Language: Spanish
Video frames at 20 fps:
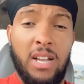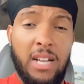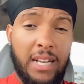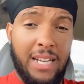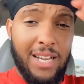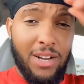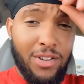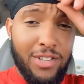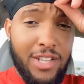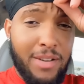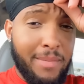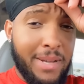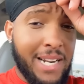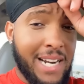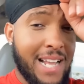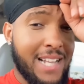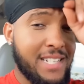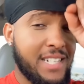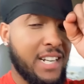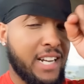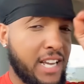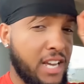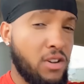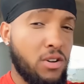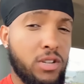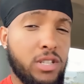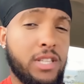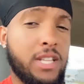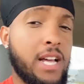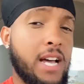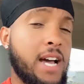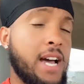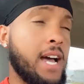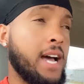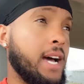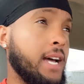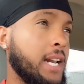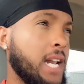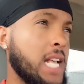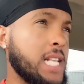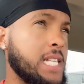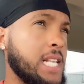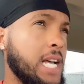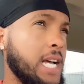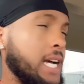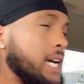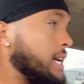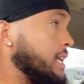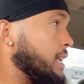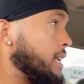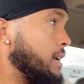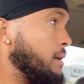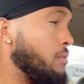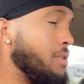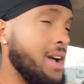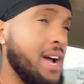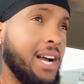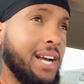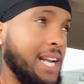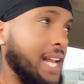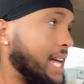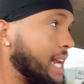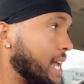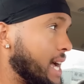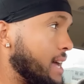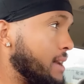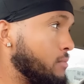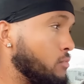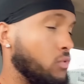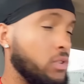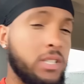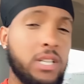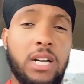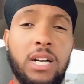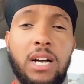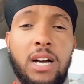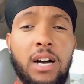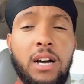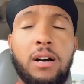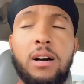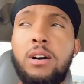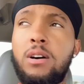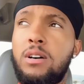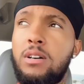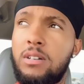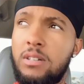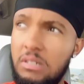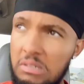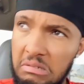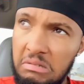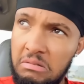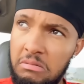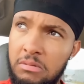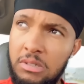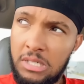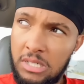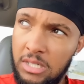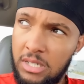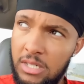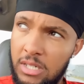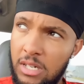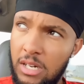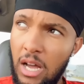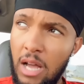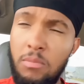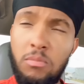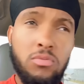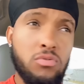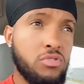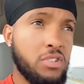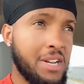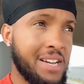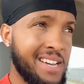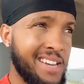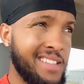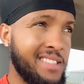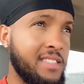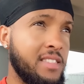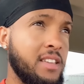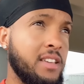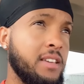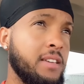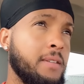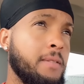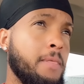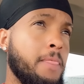¿Qué onda mi raza? ¿Qué onda? Raza, le voy a aclarar mucha... Hay mucha gente